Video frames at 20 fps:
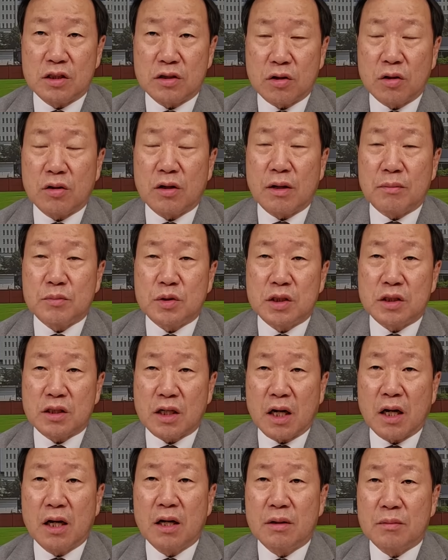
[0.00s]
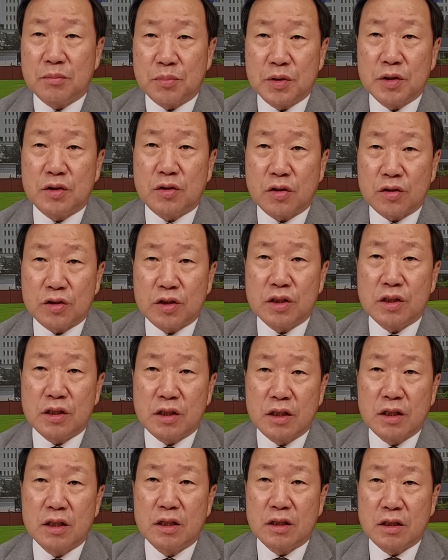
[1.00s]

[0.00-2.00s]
성남시장 비서실